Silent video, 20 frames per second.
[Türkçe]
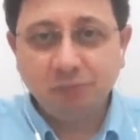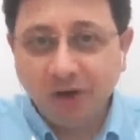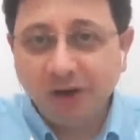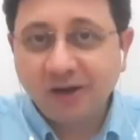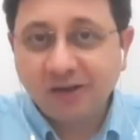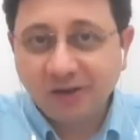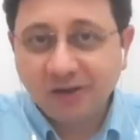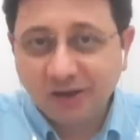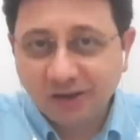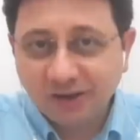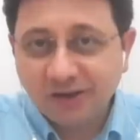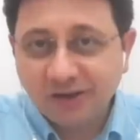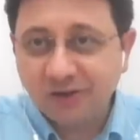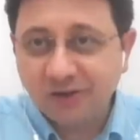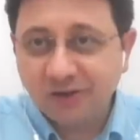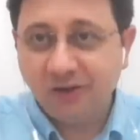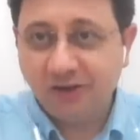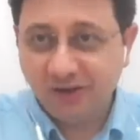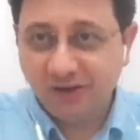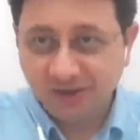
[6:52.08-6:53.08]
Bahar
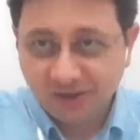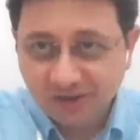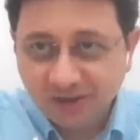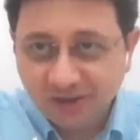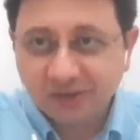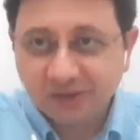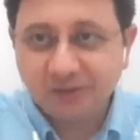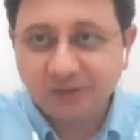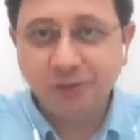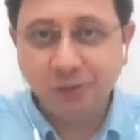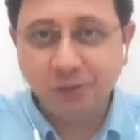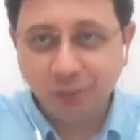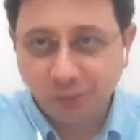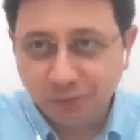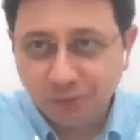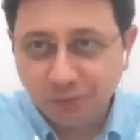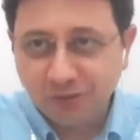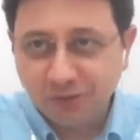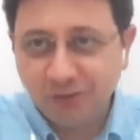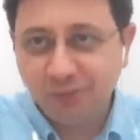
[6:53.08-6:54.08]
Kalkanı harekatında
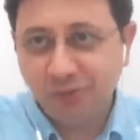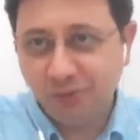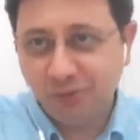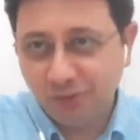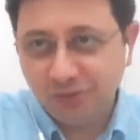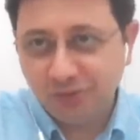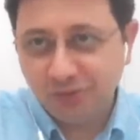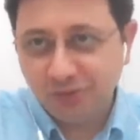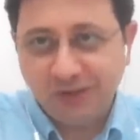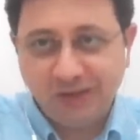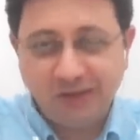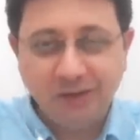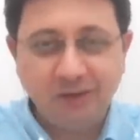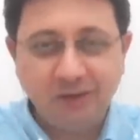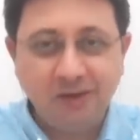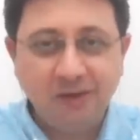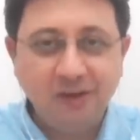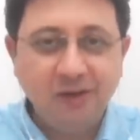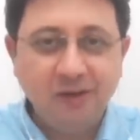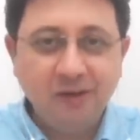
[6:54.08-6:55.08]
olduğu gibi onunla
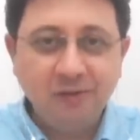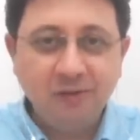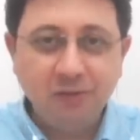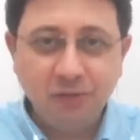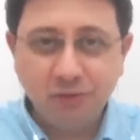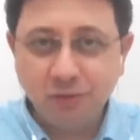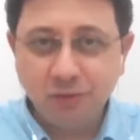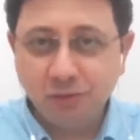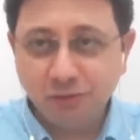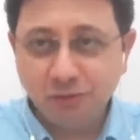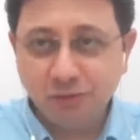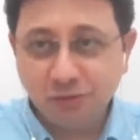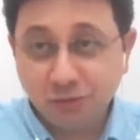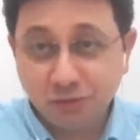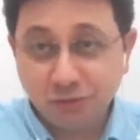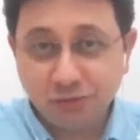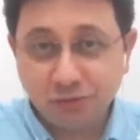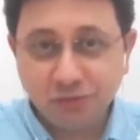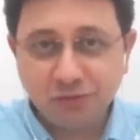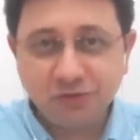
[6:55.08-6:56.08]
ilgili videomuzda
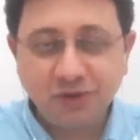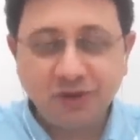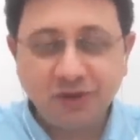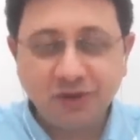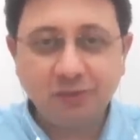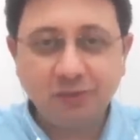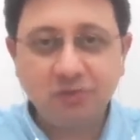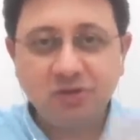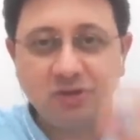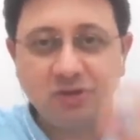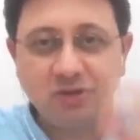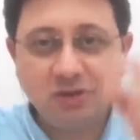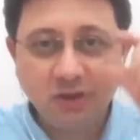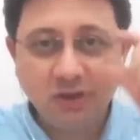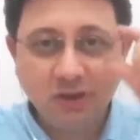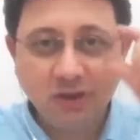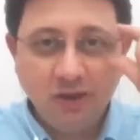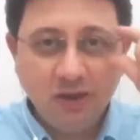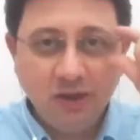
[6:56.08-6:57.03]
uzun uzun anlatmıştık.